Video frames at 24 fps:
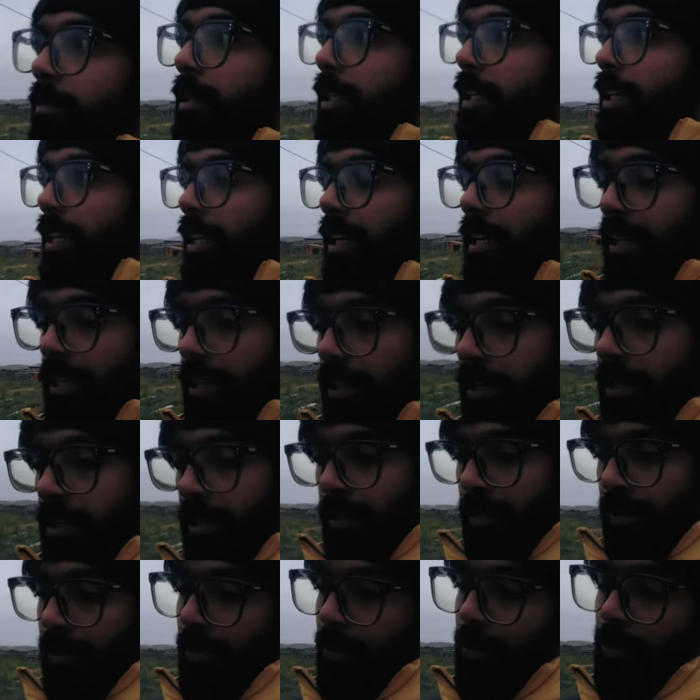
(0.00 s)
जब दिन है
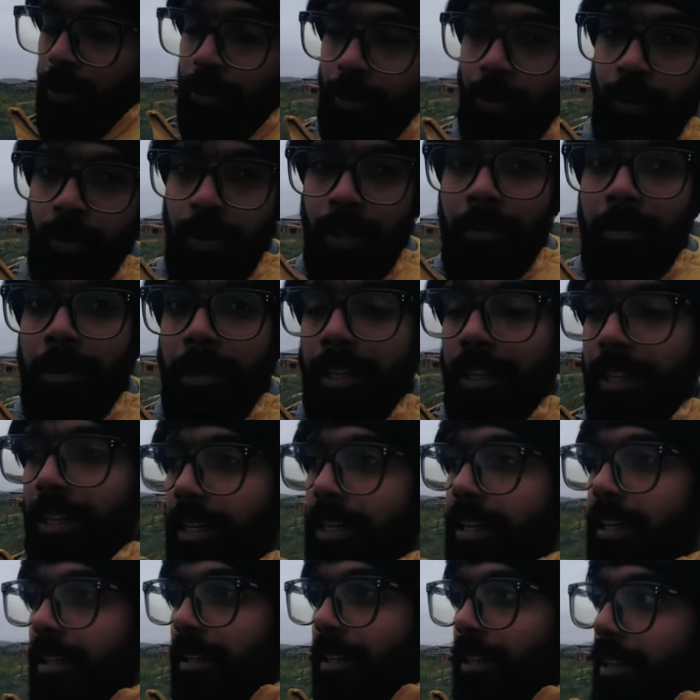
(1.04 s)
तो उनको सोना पड़ता
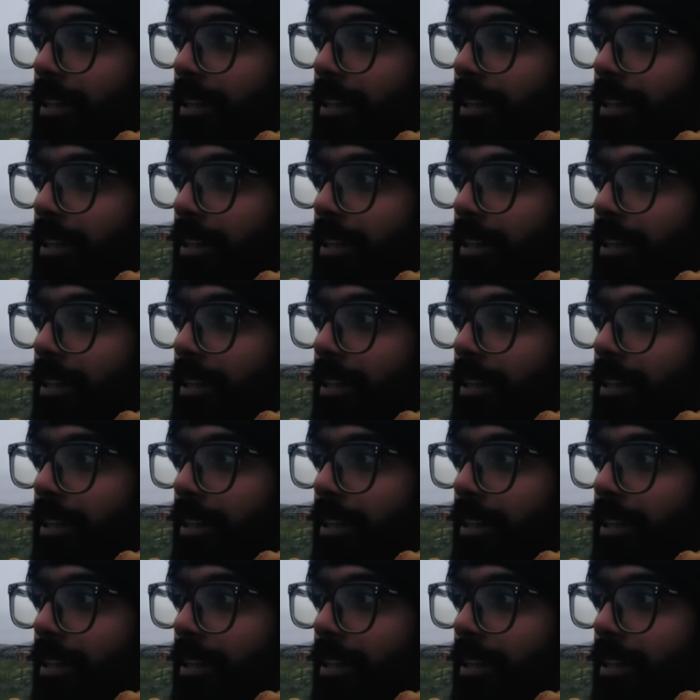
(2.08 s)
है